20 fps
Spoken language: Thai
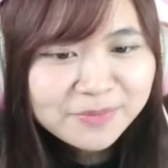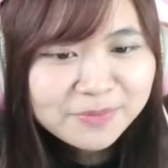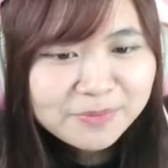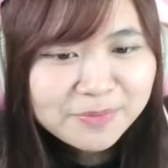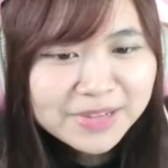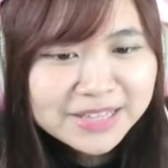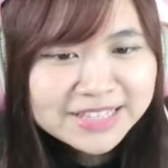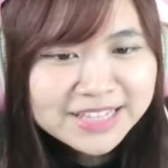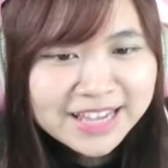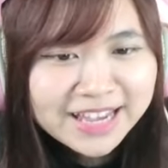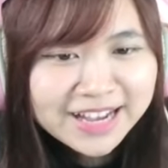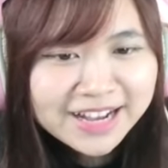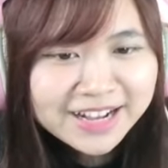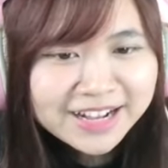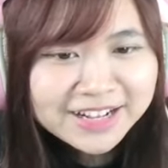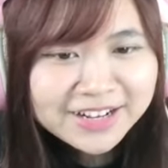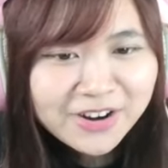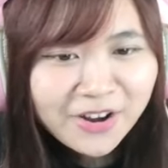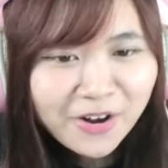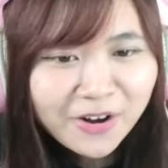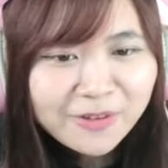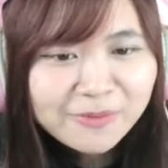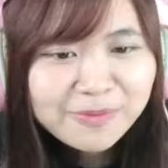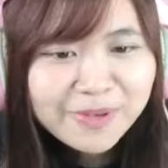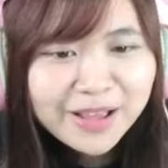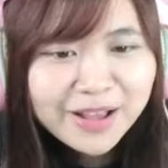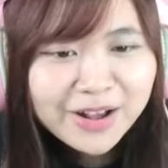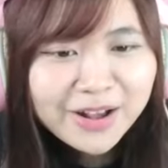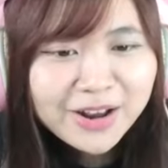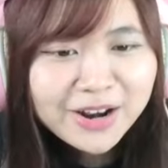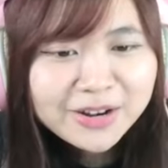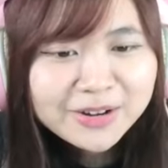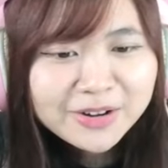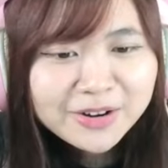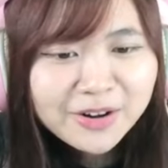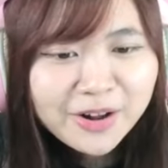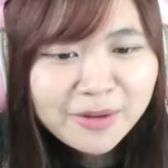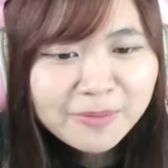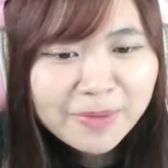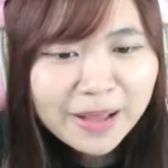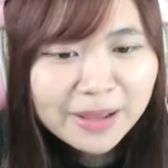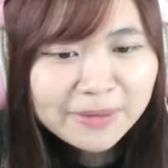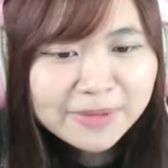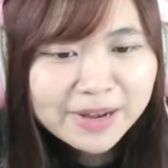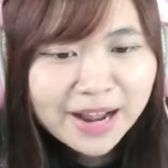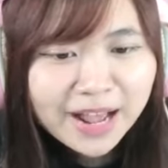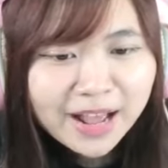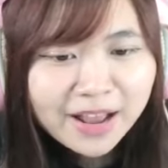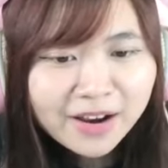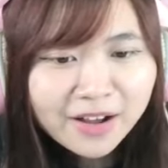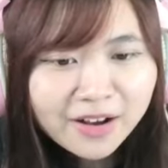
ไม่จริงล็อกไปก็ก็ไปไม่ได้หรอ